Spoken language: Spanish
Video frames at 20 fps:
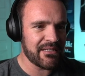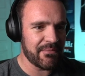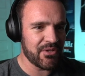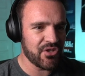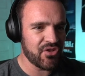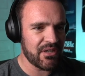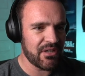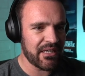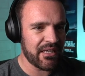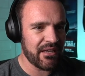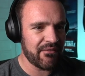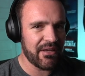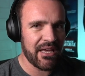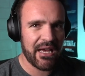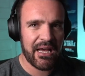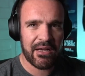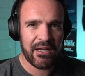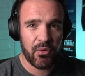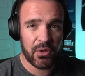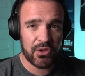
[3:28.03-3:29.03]
se menciona que
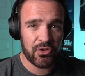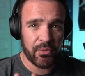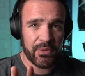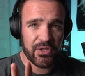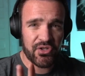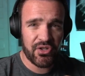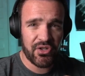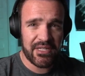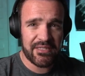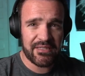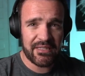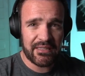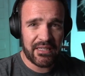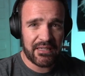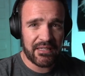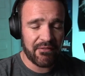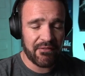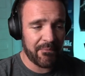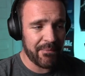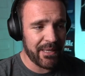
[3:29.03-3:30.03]
había cuatro versiones
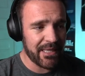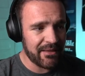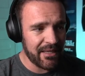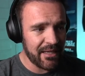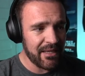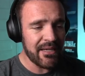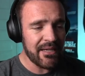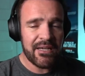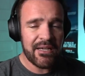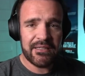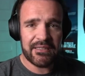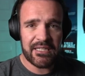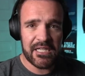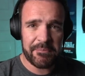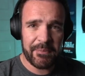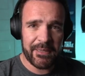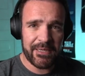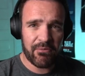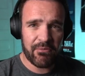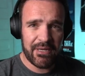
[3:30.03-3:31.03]
tentativamente, tres
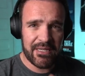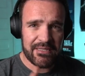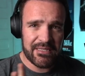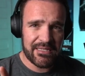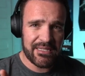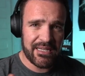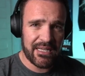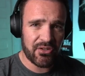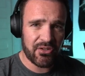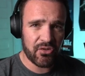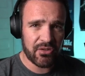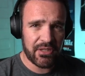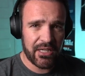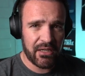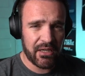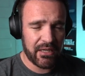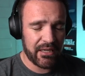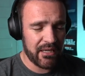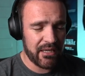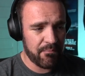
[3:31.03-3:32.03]
películas del santo
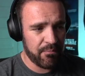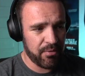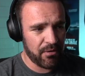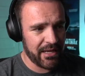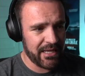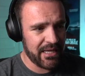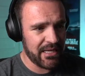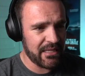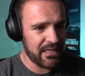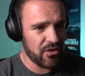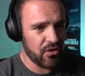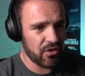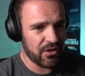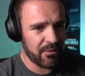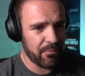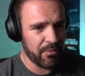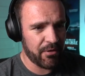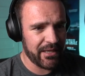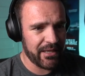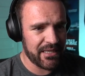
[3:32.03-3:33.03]
y por ahí, y
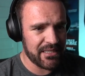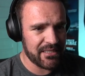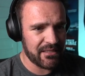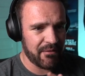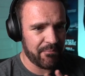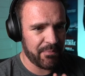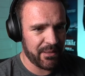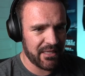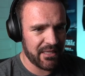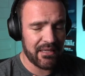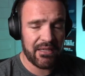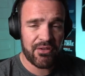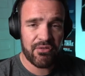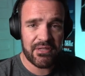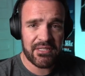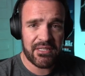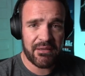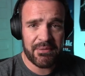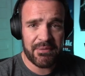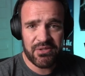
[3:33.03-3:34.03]
otra por ahí que estaba perdida. Yo
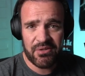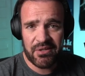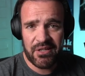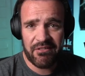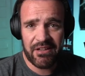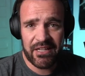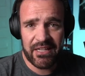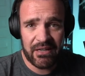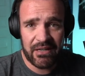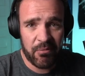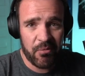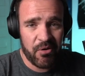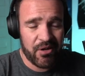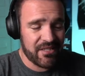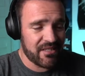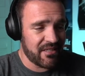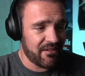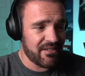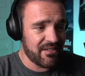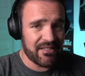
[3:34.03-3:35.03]
hasta mencionaba que a lo mejor
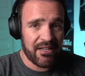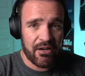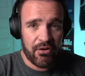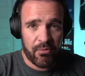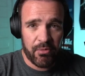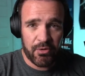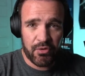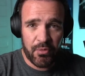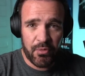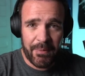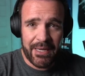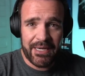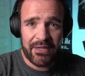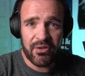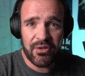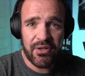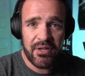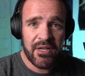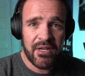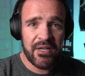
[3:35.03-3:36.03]
estaba hasta el robot
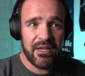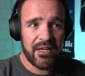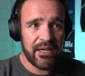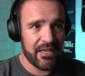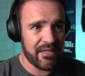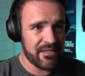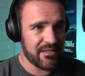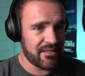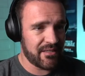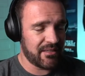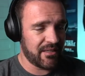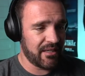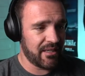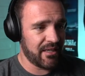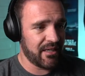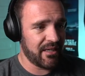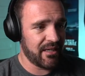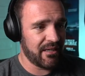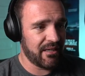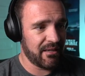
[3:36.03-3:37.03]
humano,
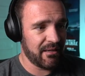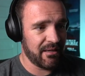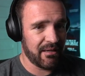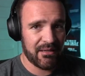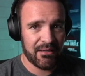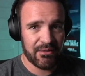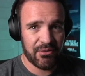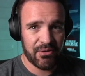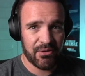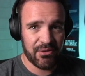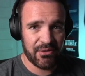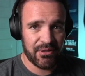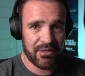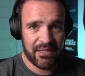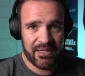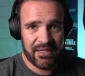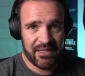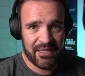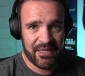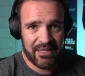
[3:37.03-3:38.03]
este, o
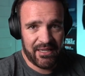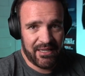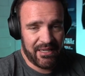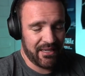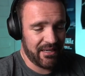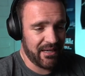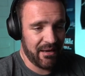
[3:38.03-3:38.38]
eh,